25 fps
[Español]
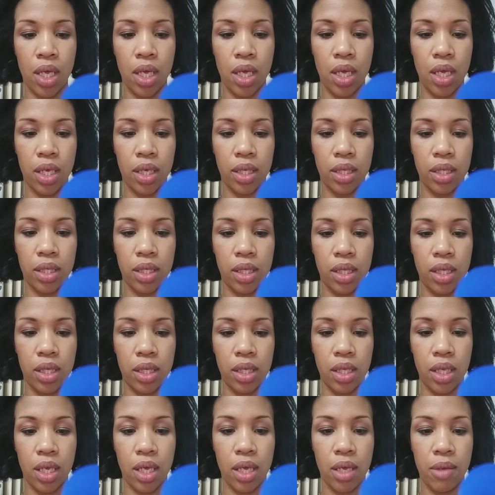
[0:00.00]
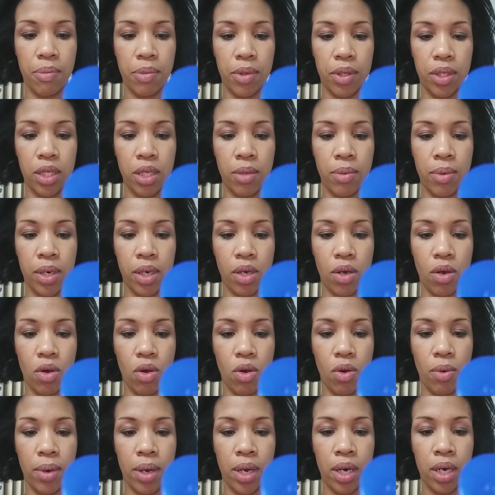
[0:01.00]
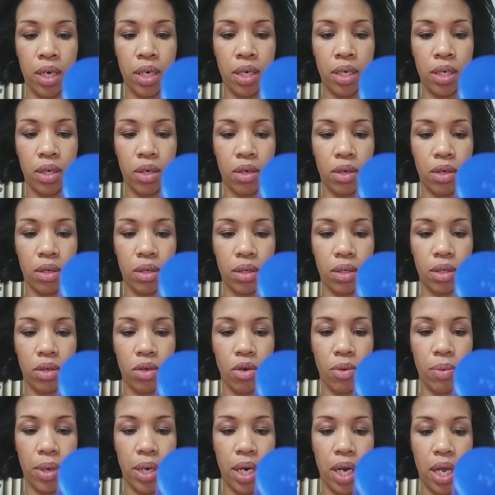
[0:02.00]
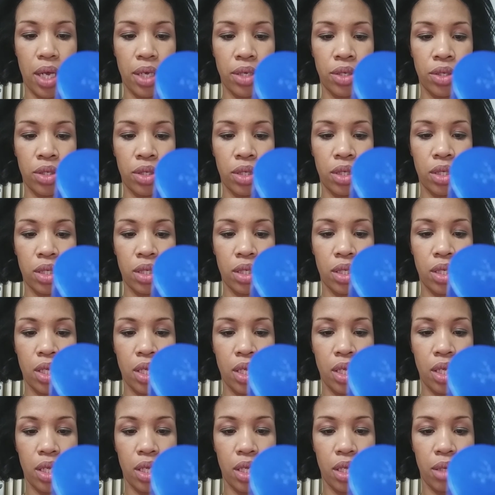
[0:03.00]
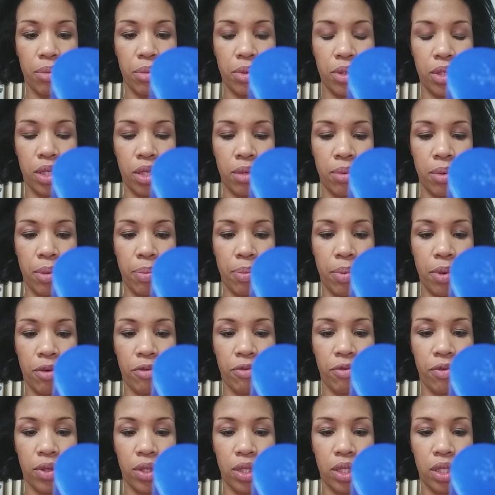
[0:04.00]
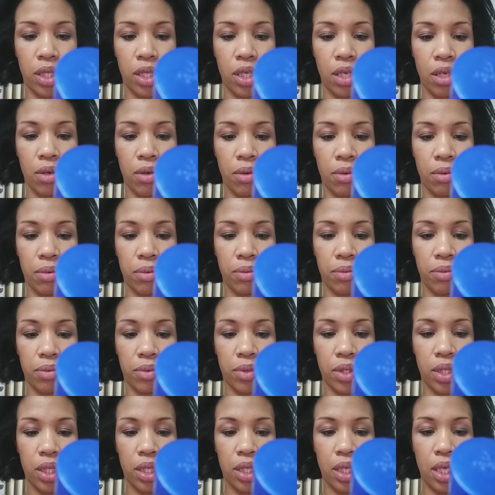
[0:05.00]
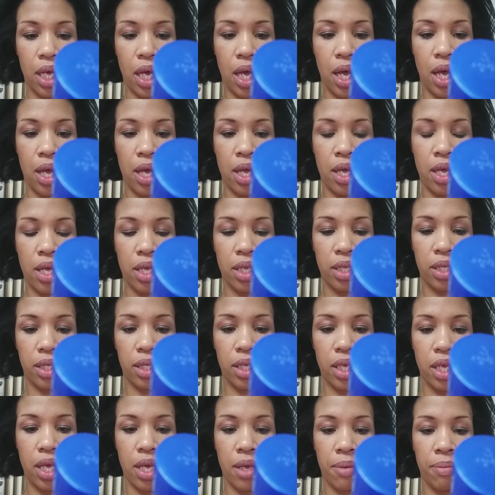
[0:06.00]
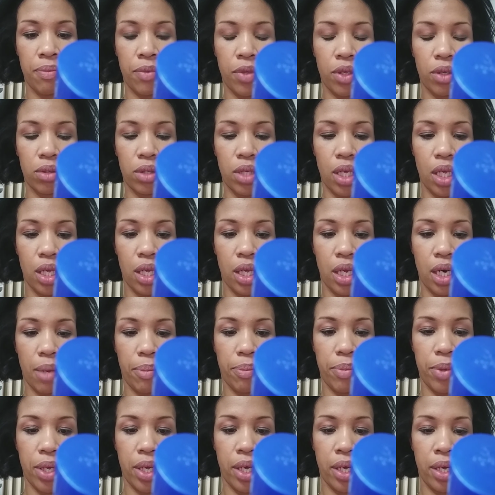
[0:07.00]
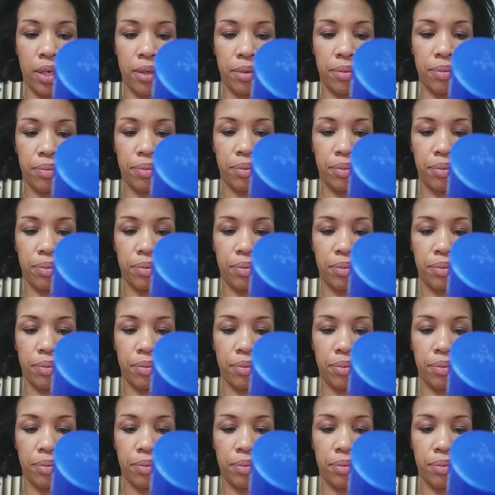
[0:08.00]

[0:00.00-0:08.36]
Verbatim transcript: Y dice Invisible Cover, Coverage. Invisible Perfección Sky, Skin, o sea, de que la piel.